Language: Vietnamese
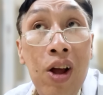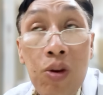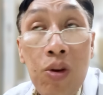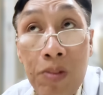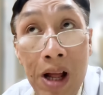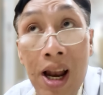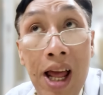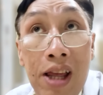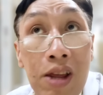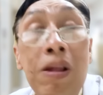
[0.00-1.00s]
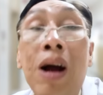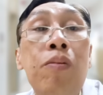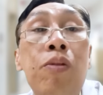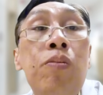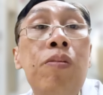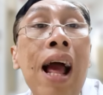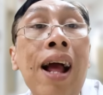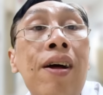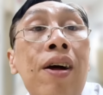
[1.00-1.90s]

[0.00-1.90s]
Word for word: chúng ta đi chúng ta cũng rung lắc